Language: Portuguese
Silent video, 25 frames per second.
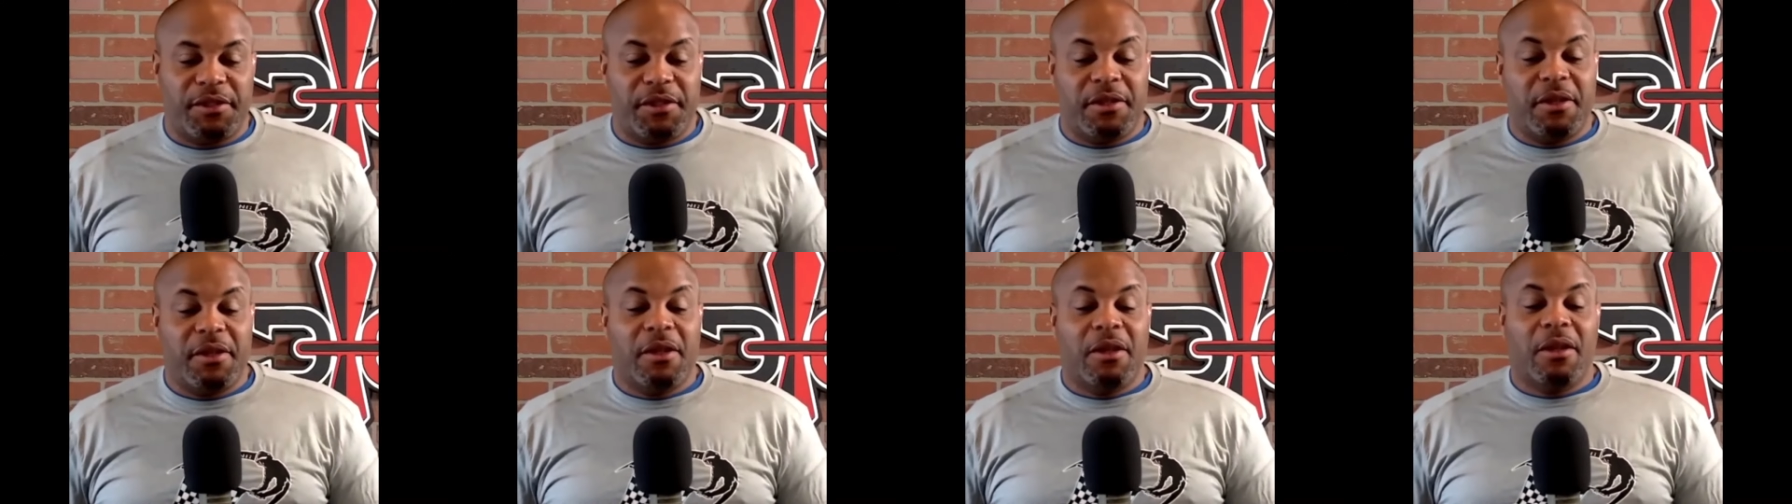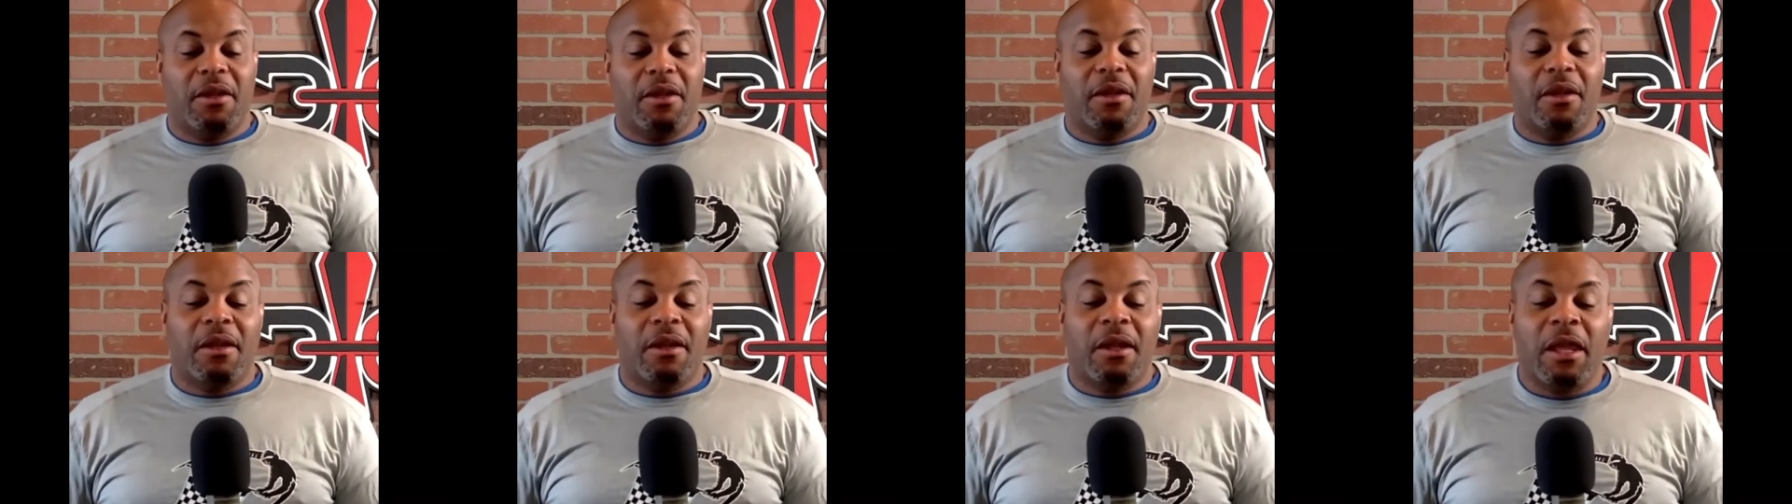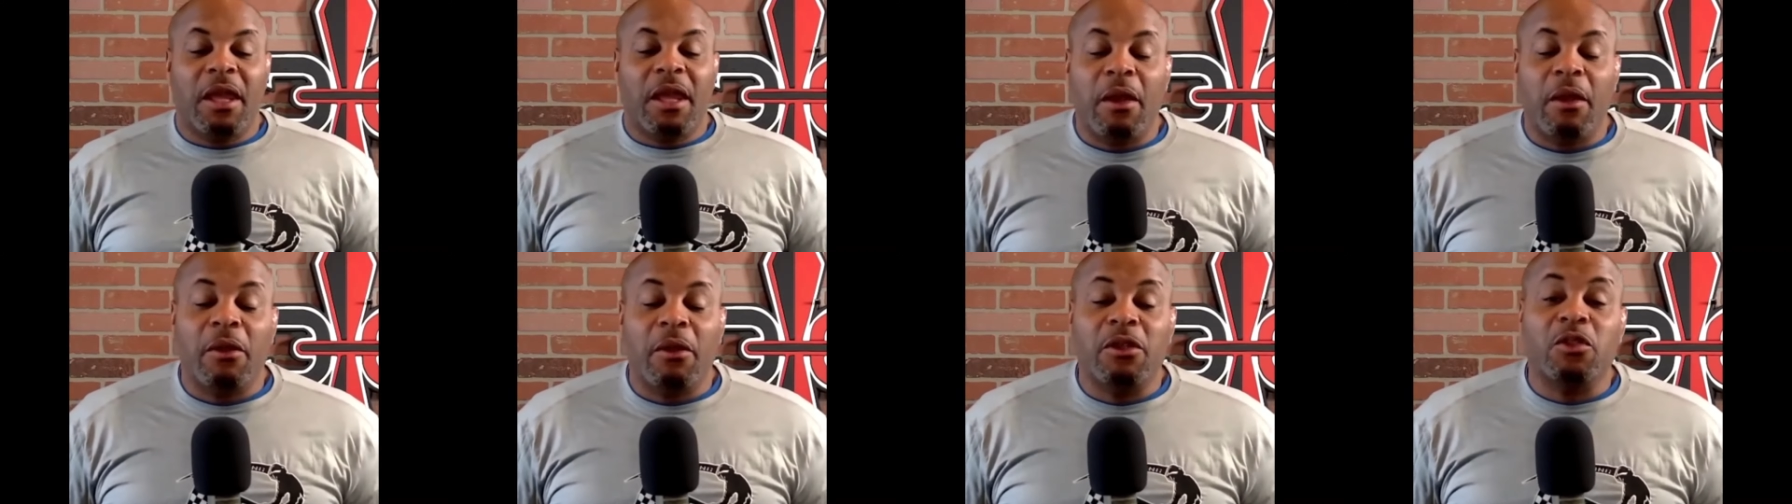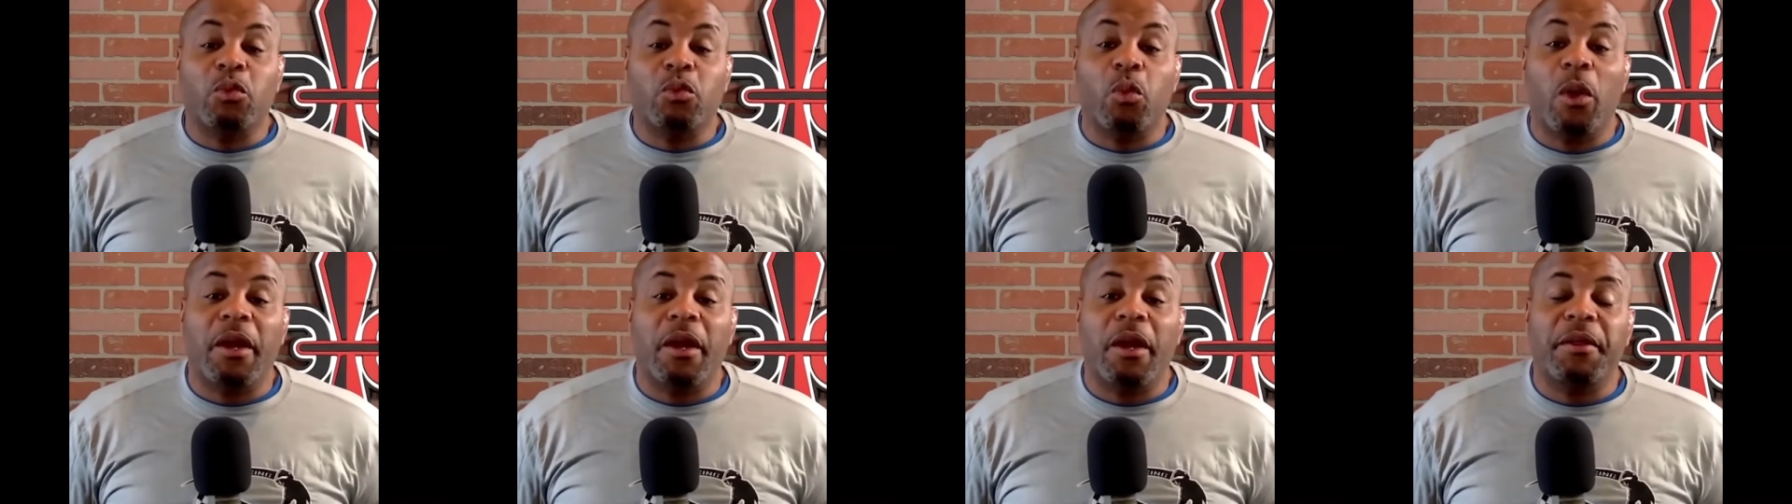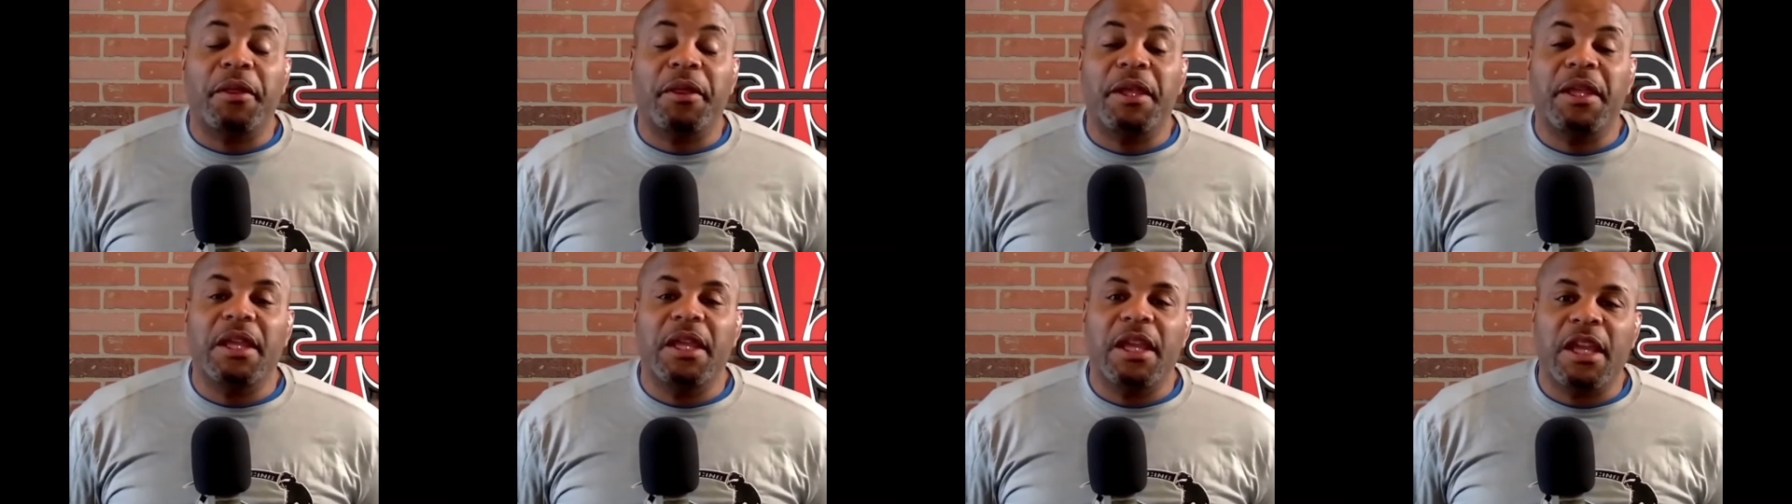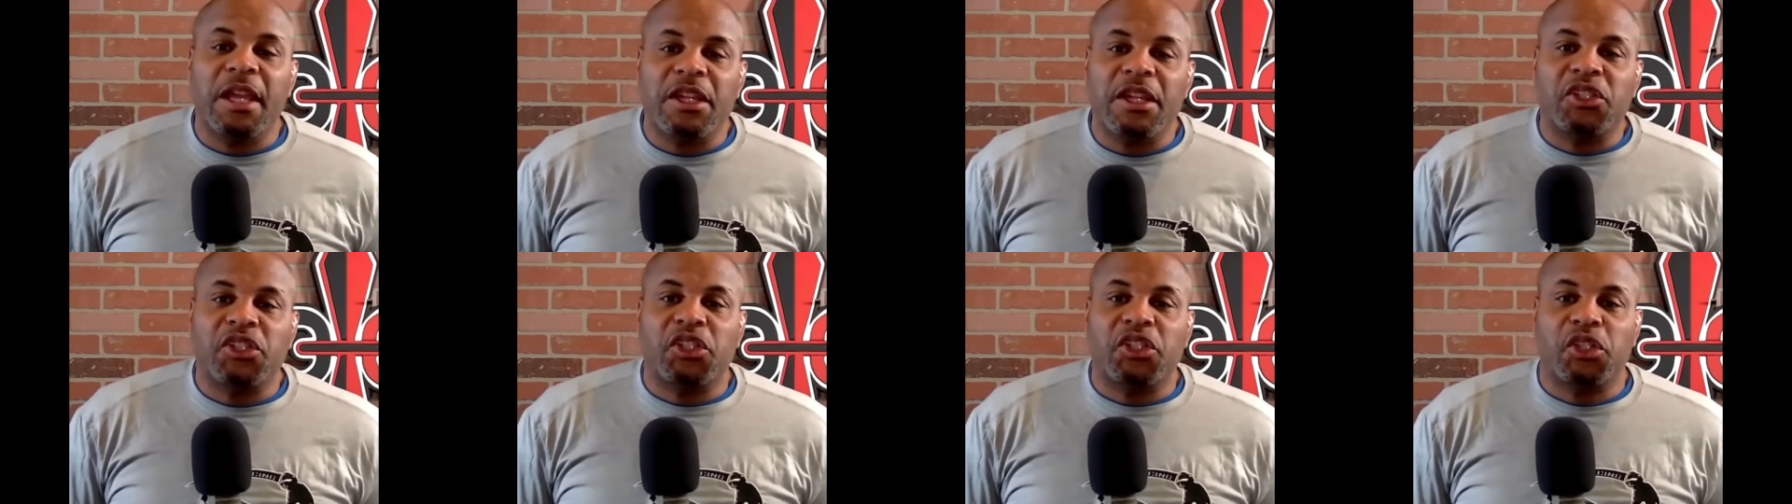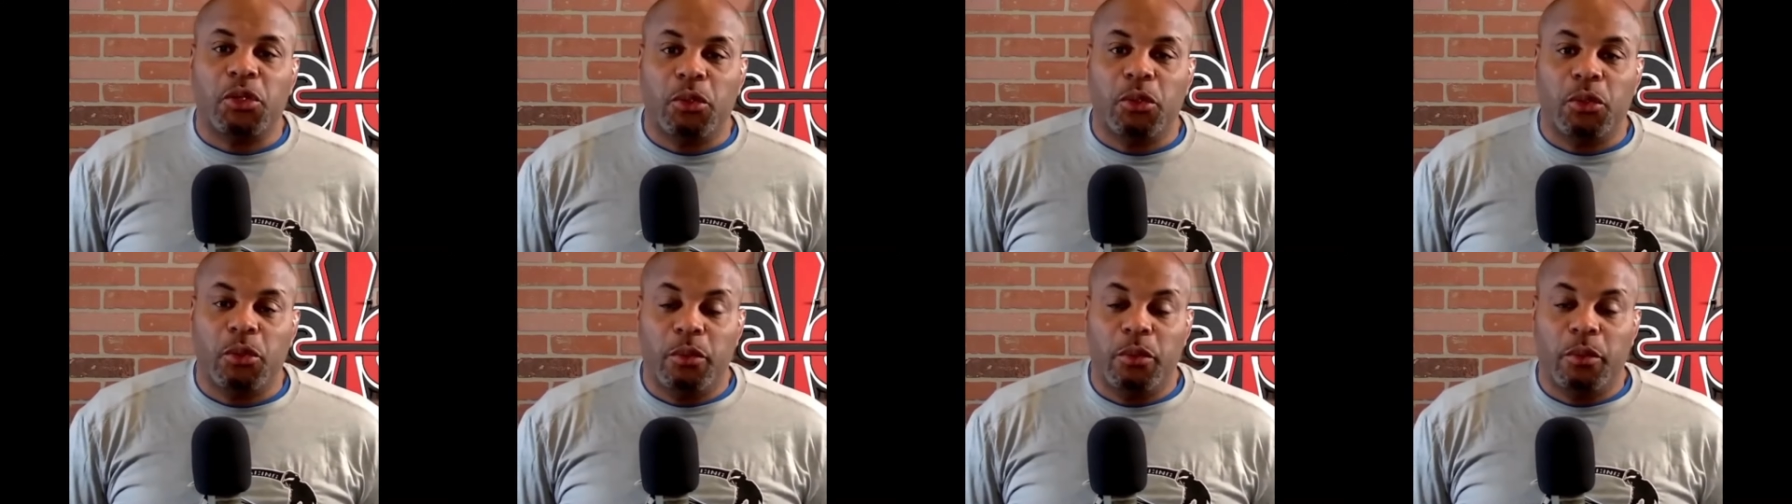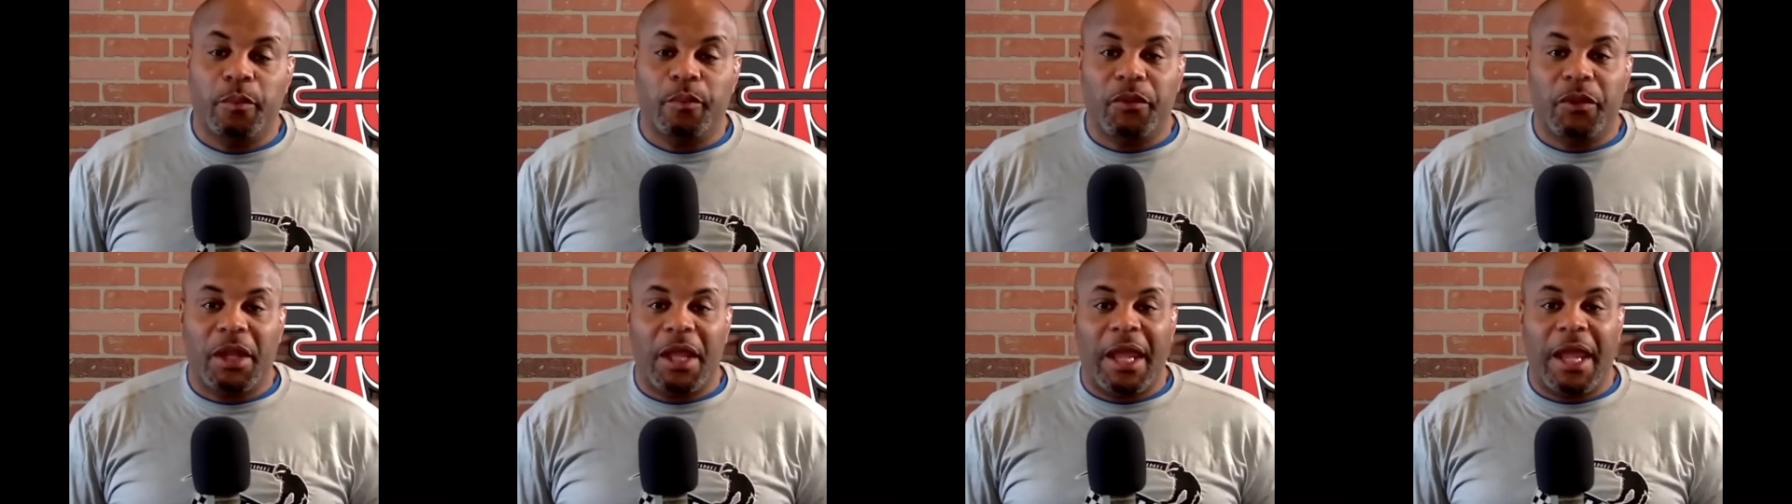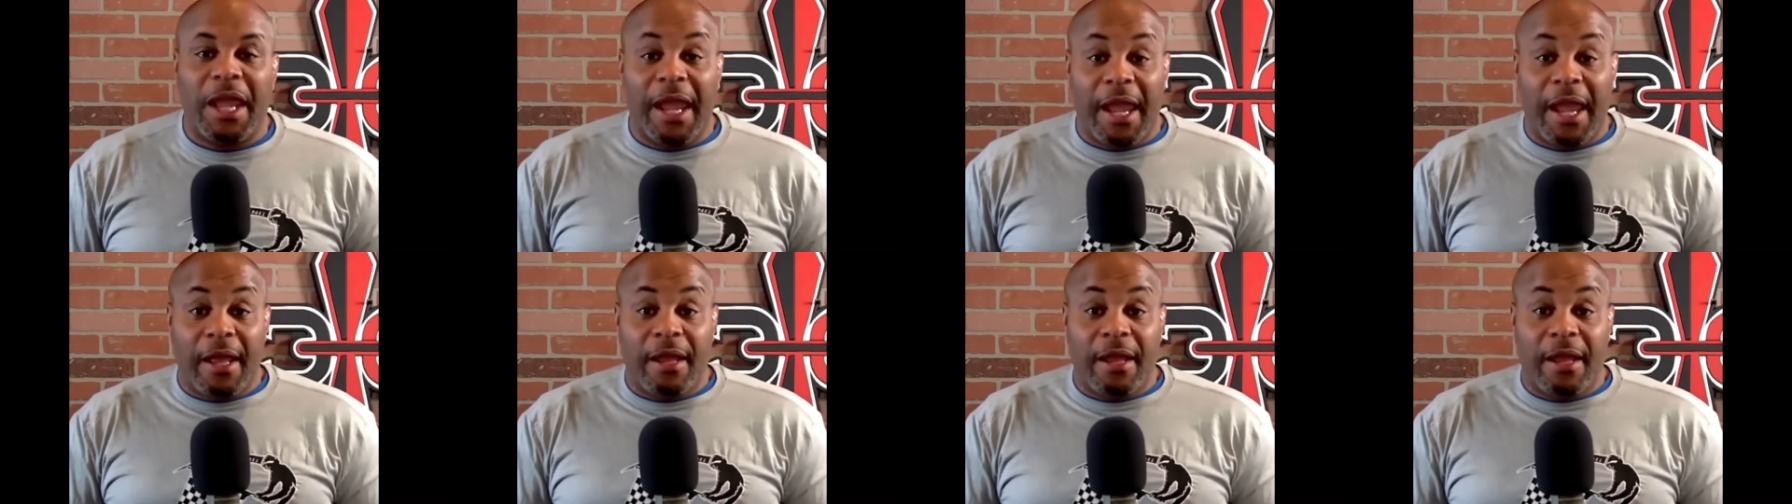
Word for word: Olha só o que disse Daniel Cormier